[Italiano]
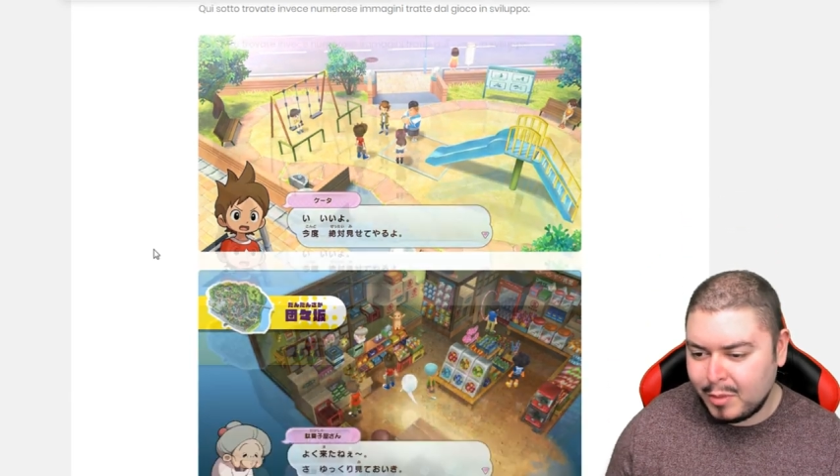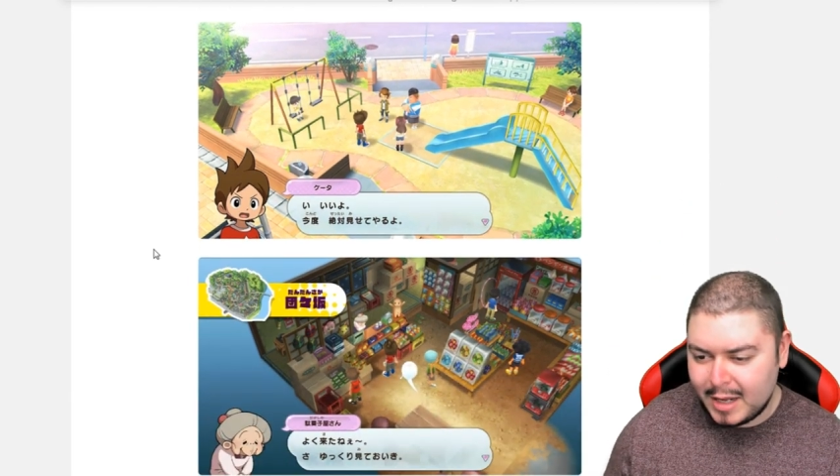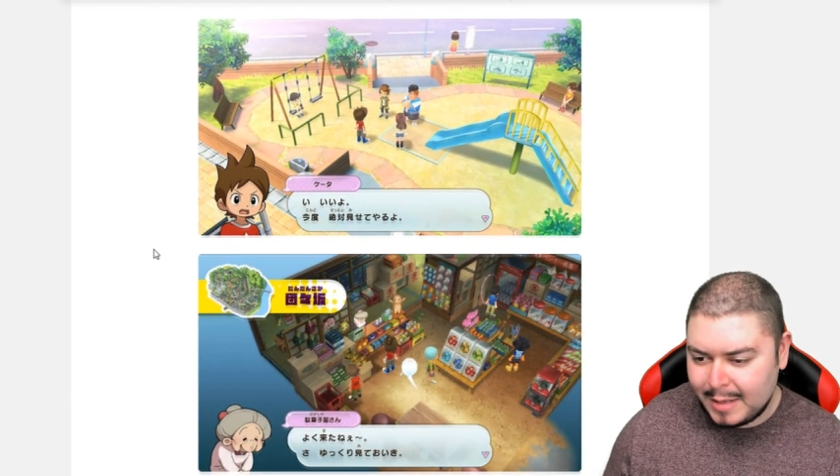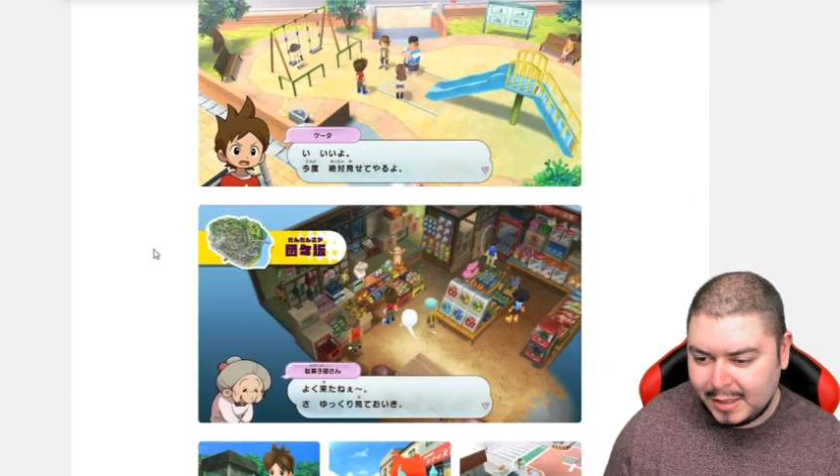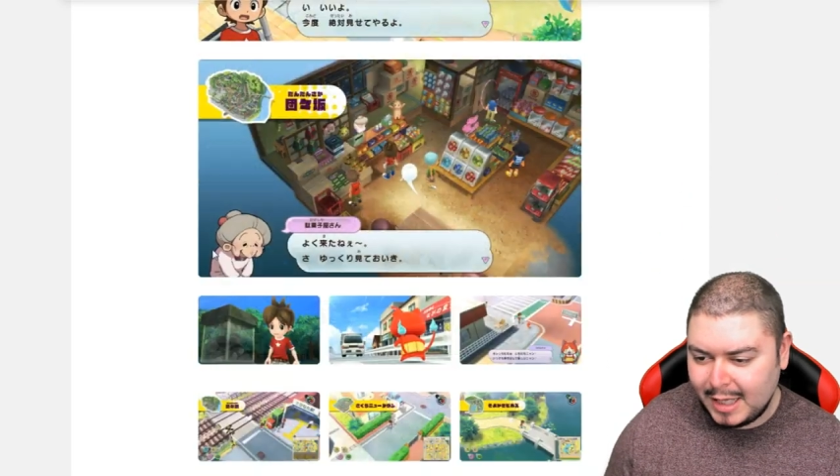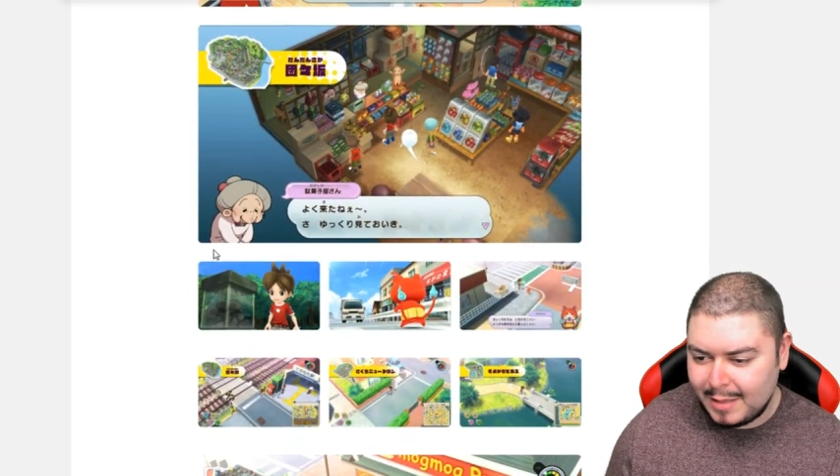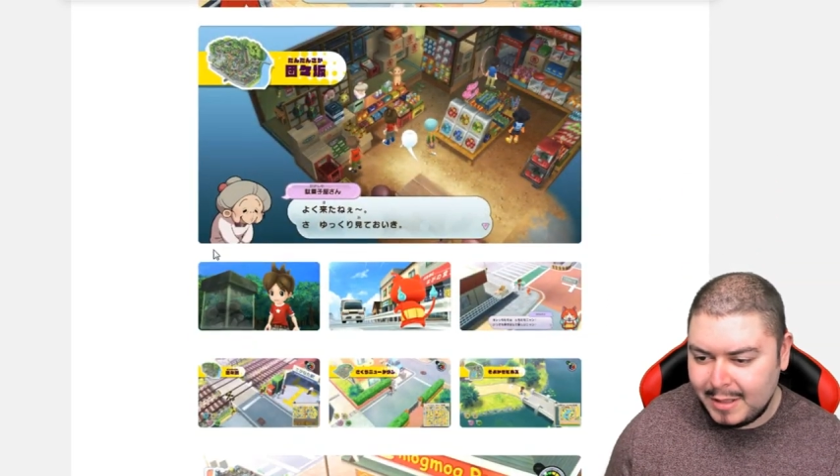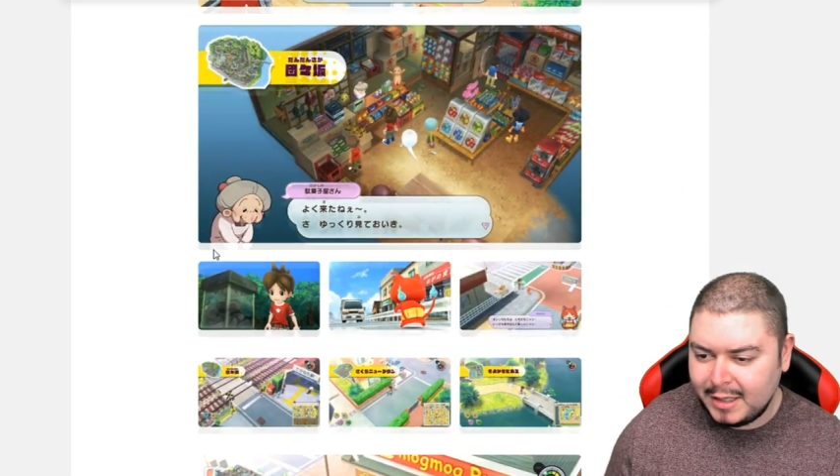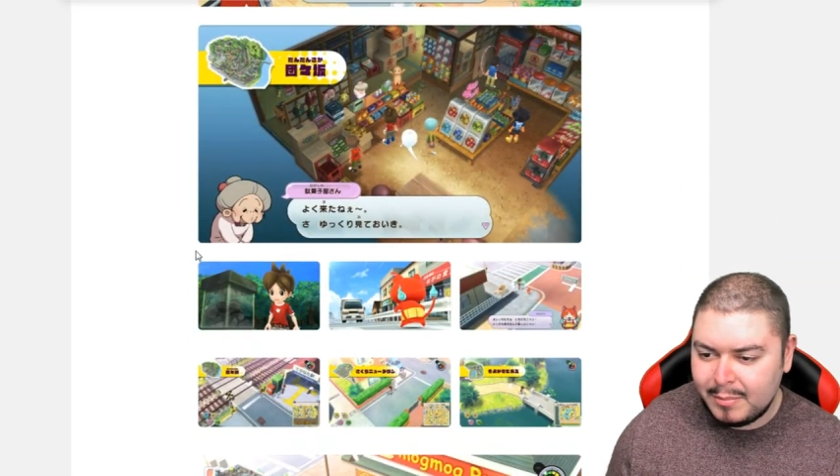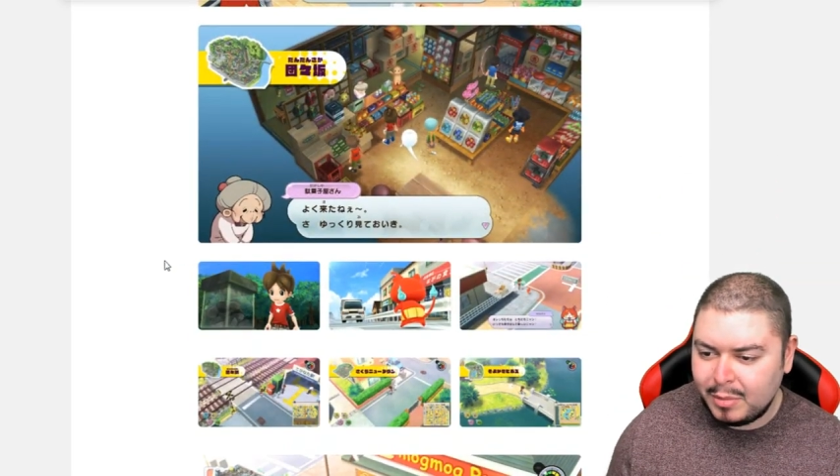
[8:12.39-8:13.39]
era
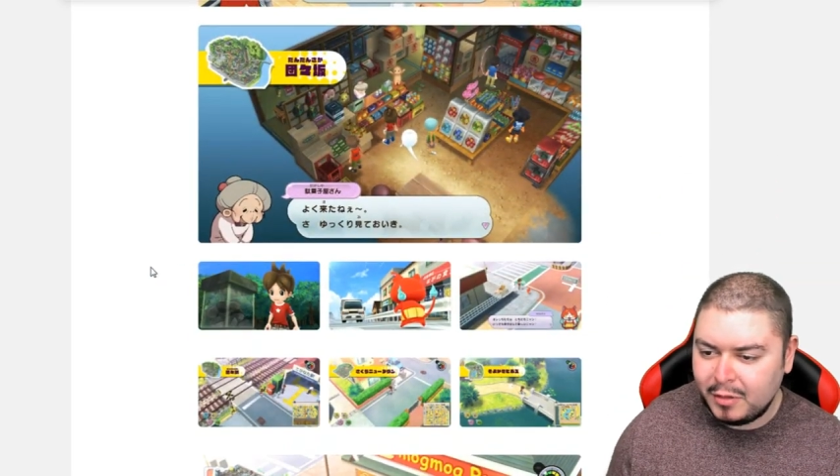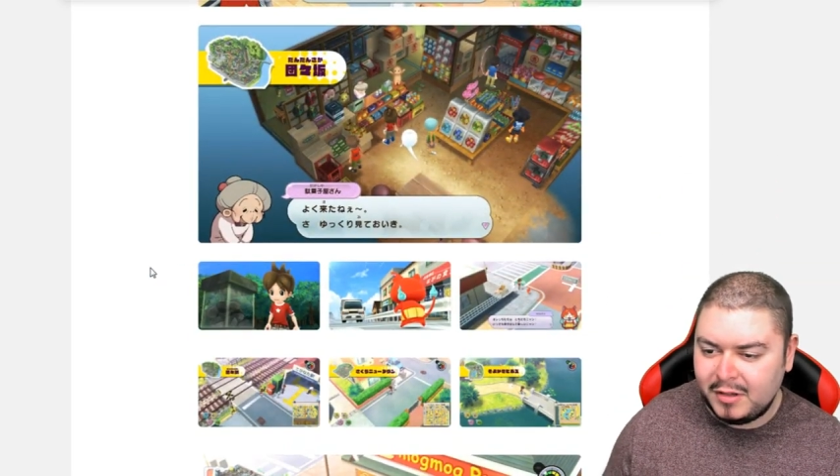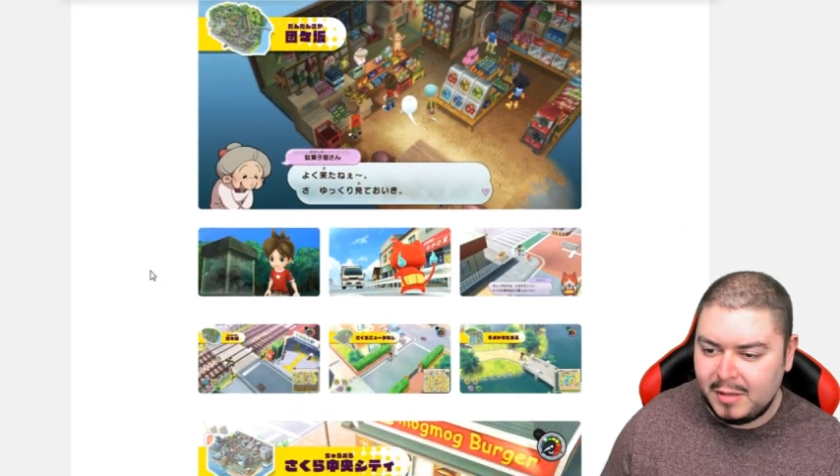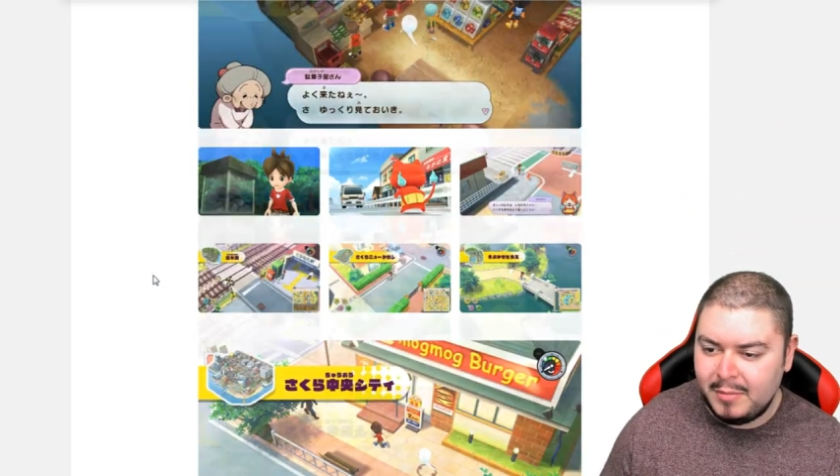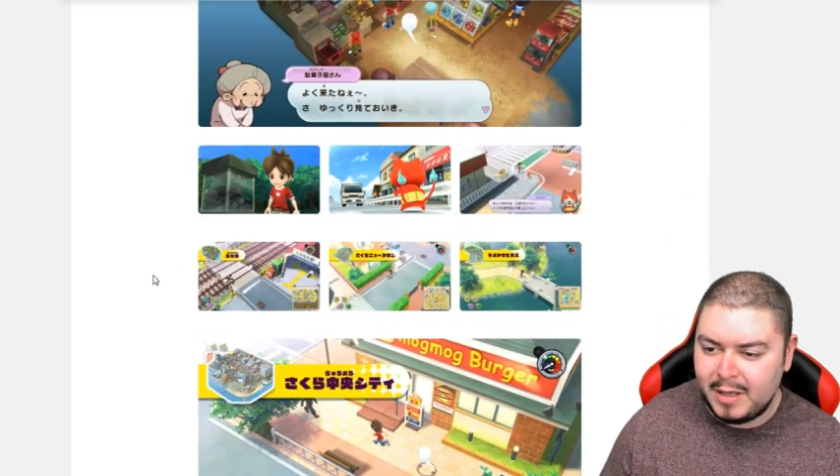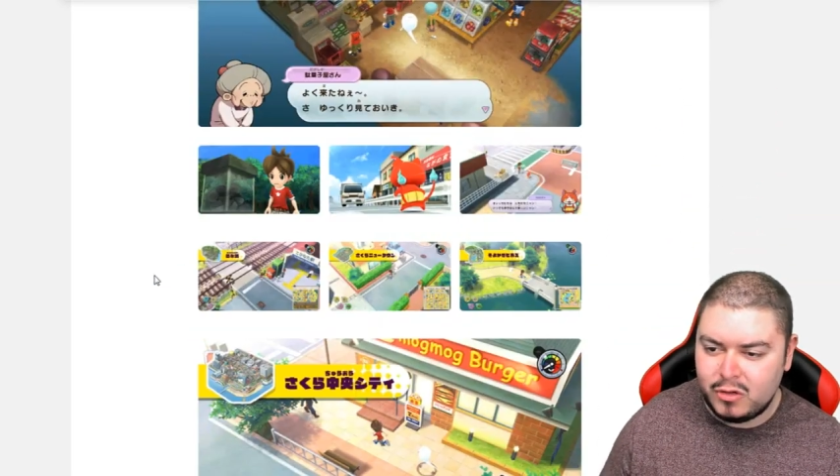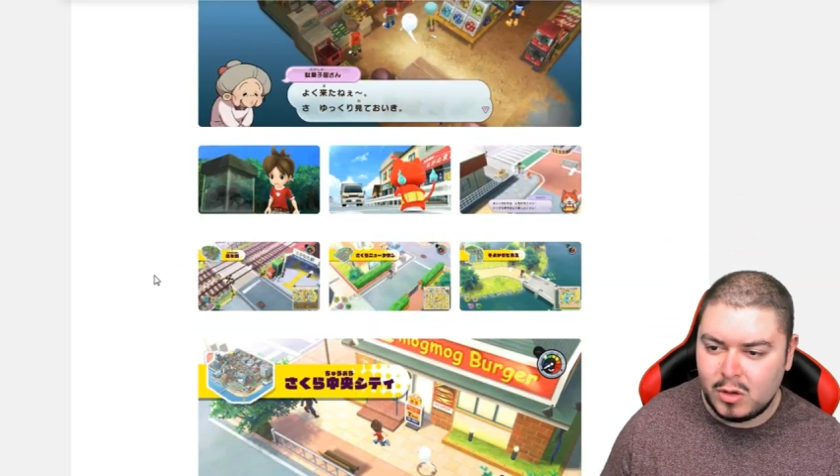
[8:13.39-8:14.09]
praticamente impossibile